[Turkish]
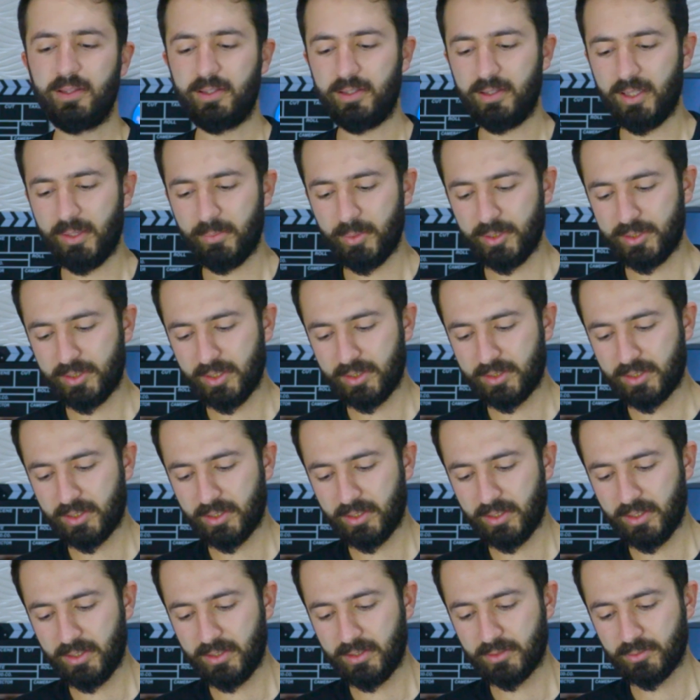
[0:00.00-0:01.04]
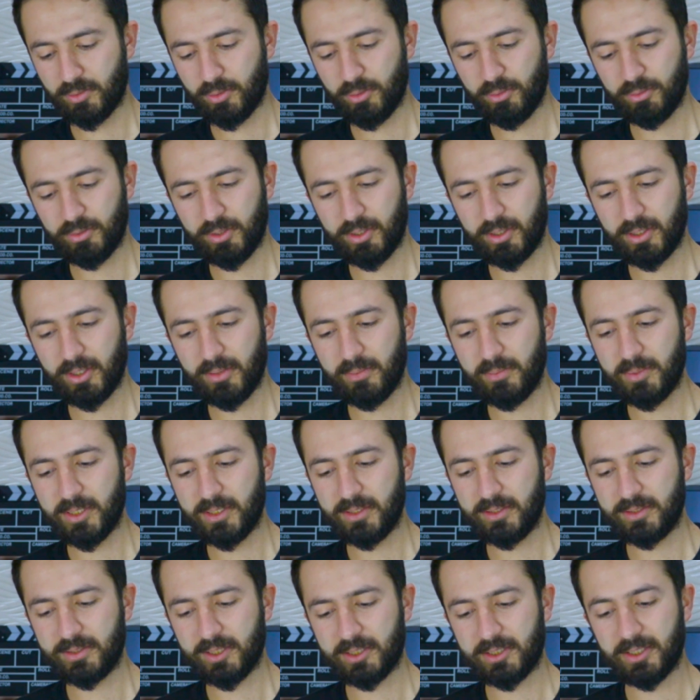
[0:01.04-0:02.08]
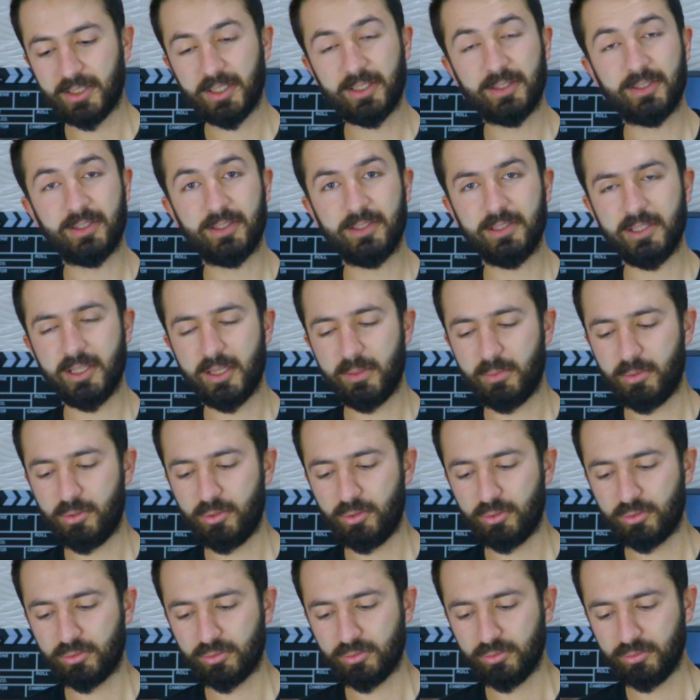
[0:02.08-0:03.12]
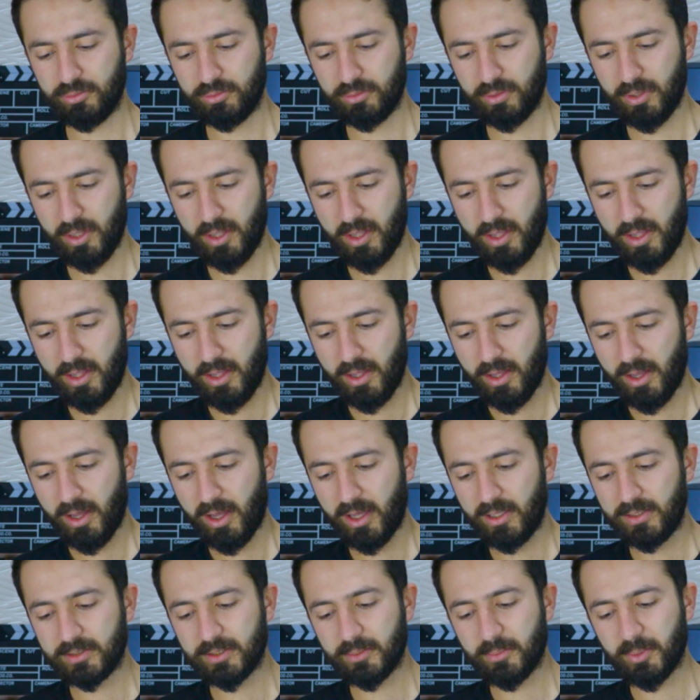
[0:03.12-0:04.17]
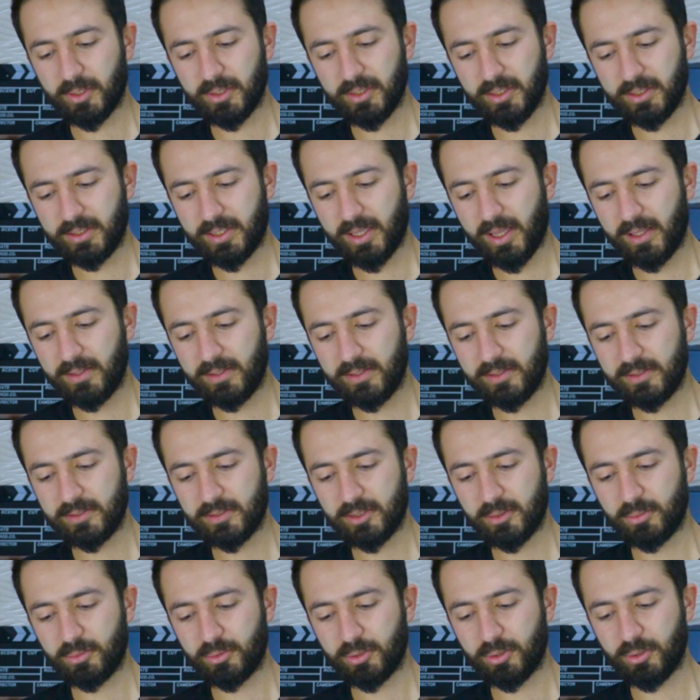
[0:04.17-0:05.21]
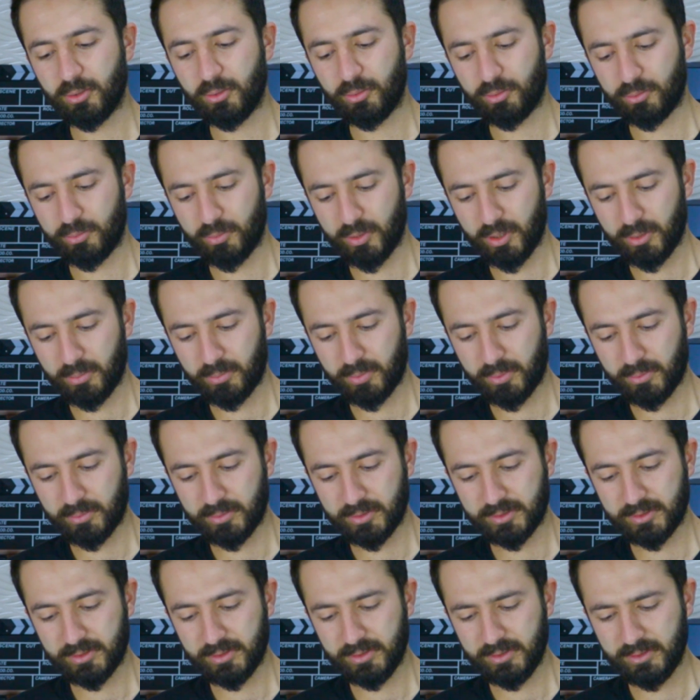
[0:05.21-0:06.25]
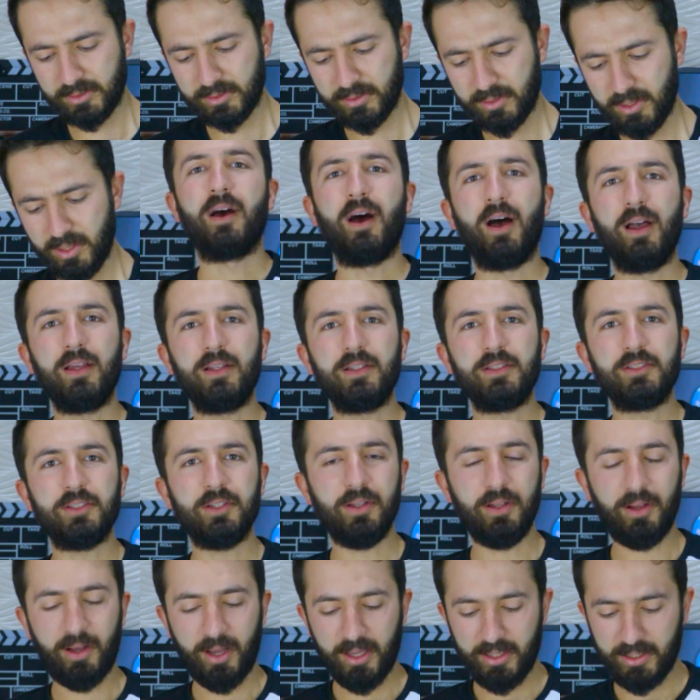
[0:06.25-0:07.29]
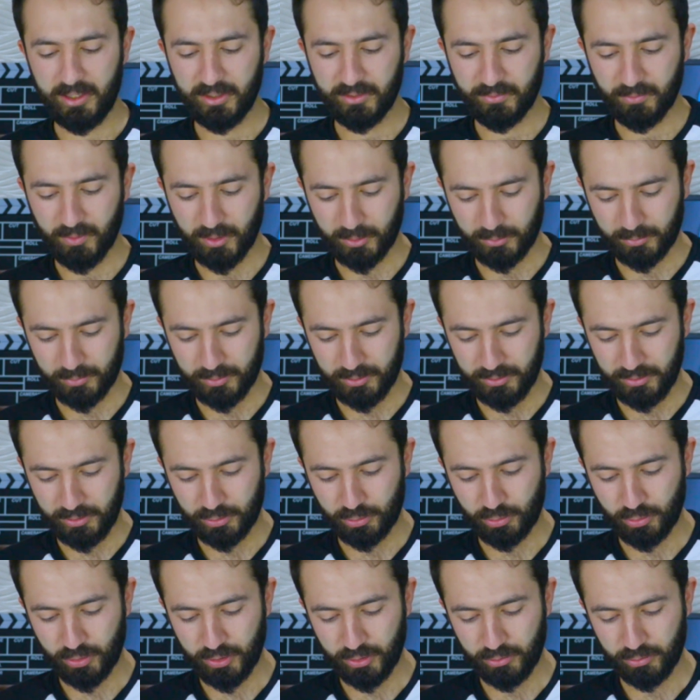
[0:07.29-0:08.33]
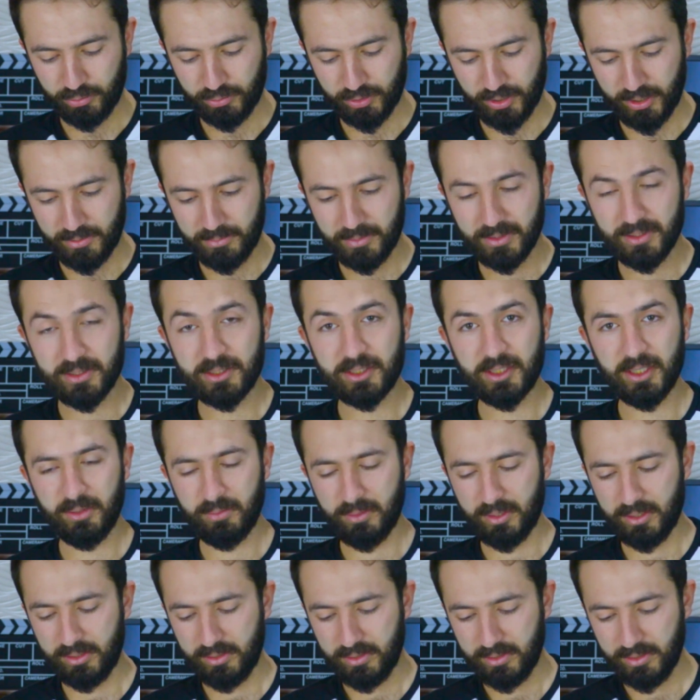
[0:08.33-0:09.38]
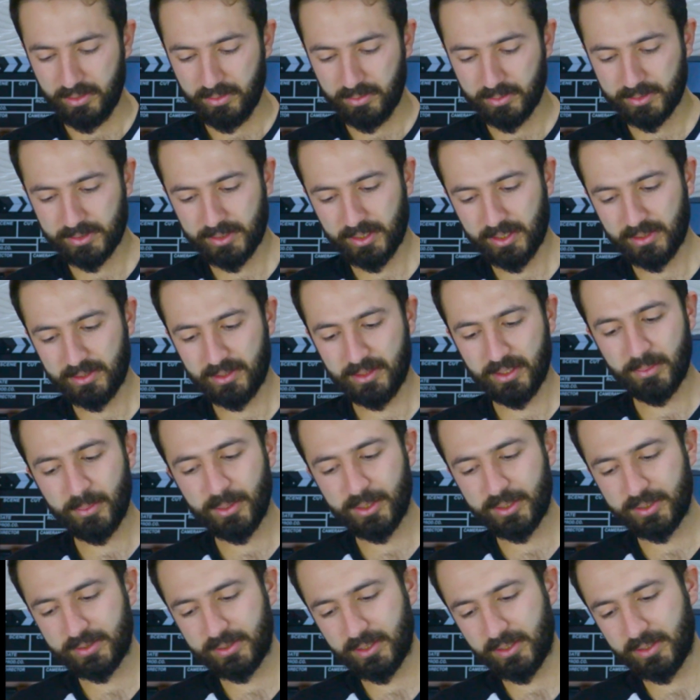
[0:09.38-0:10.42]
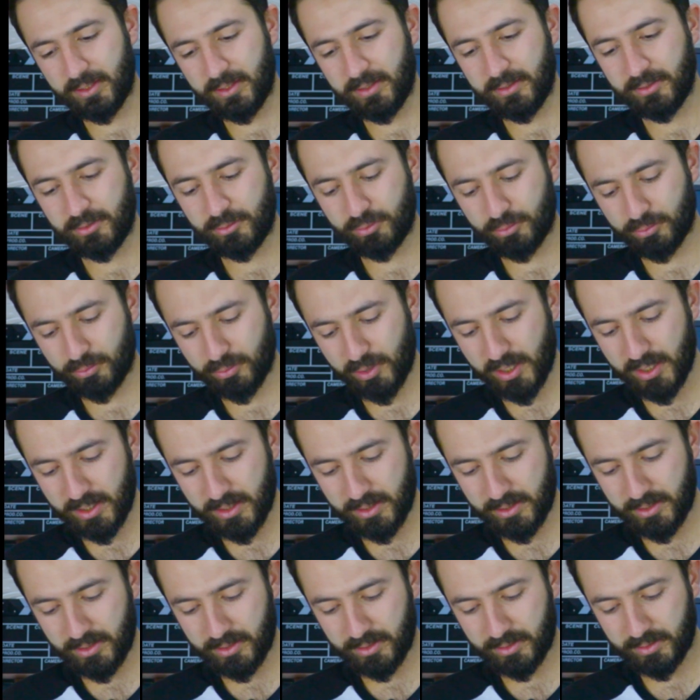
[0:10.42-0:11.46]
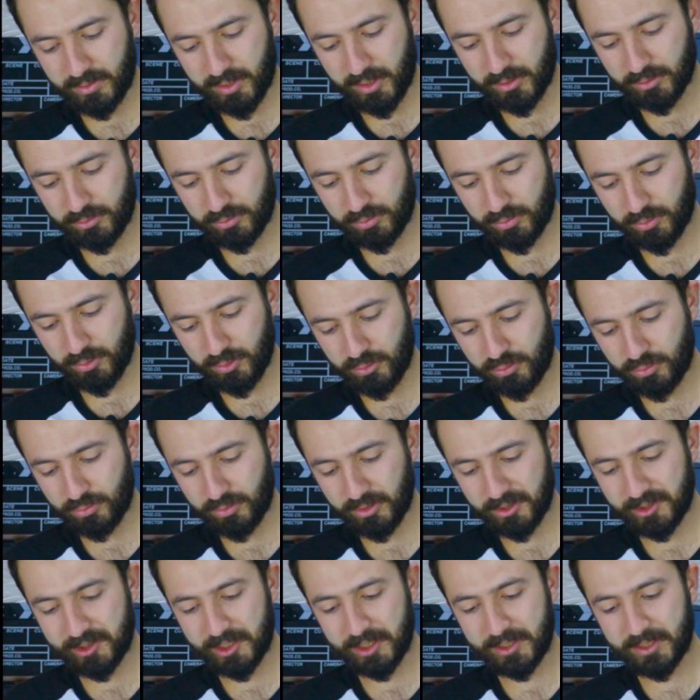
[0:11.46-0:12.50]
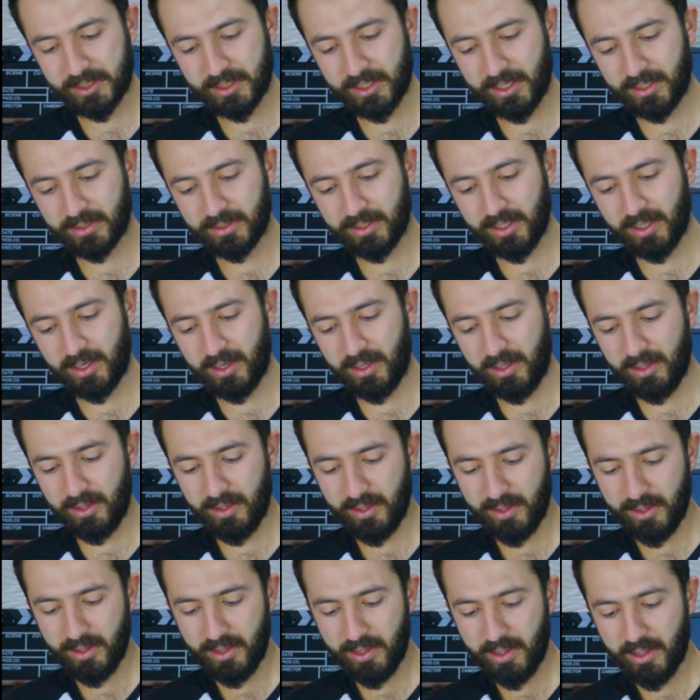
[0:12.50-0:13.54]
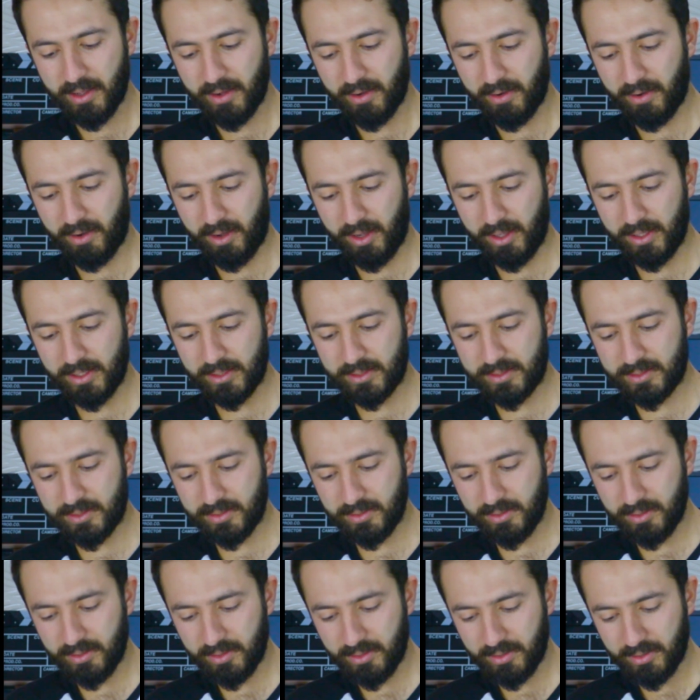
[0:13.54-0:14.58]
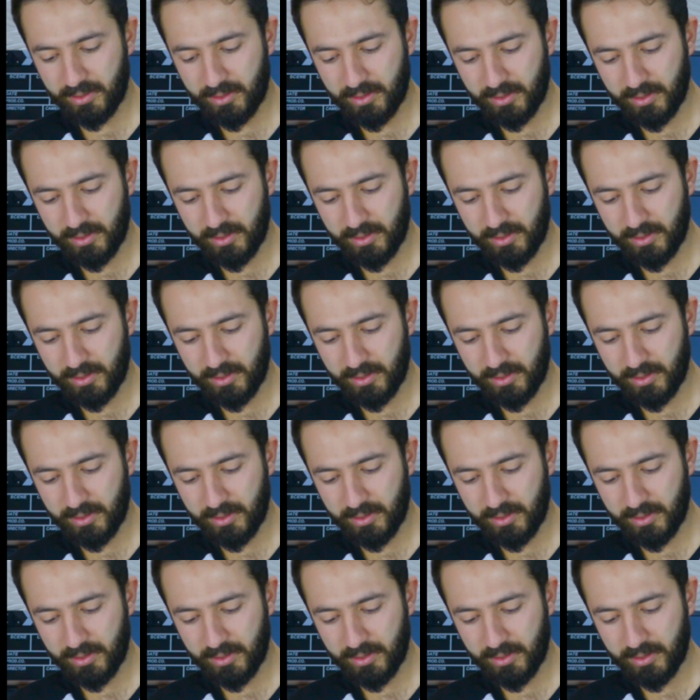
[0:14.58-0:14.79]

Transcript: dinleme seçeneğiniz var. Onlardan birini seçerek dinleyebiliyorsunuz. Aynı zamanda kendiniz de burada okuma yapabilirsiniz. Ayrıca Hayrat Vakfı'nın da şöyle güzel bir şey var. Mesela dinlemek istediğiniz sureyi indirdikten sonra şurada seçeneklerle ayetin